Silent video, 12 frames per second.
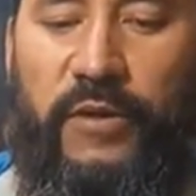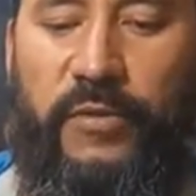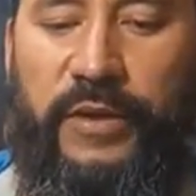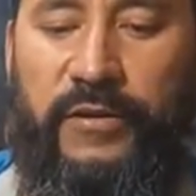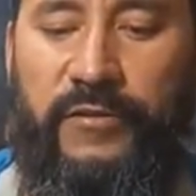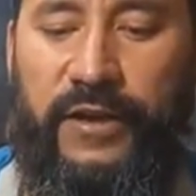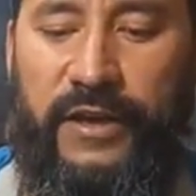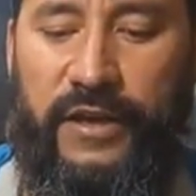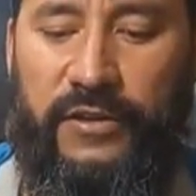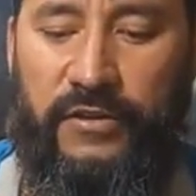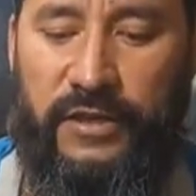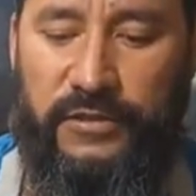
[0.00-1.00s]
más o menos va
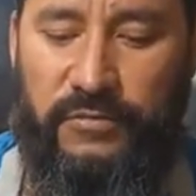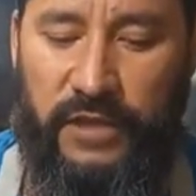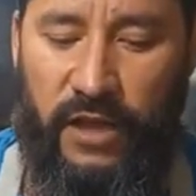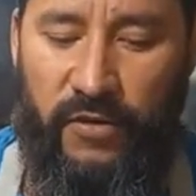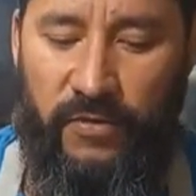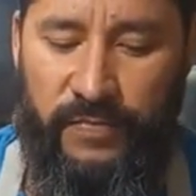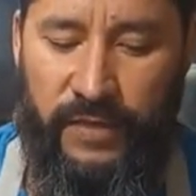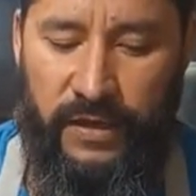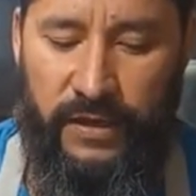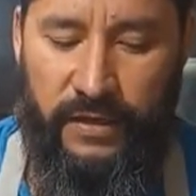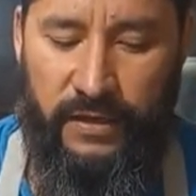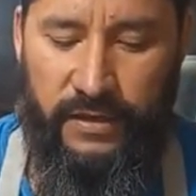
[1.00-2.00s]
quedando el resultado,
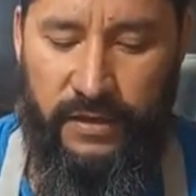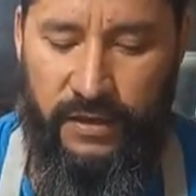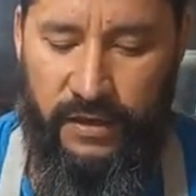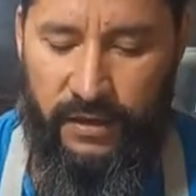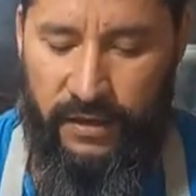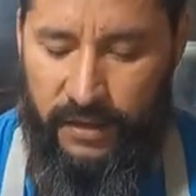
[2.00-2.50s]
y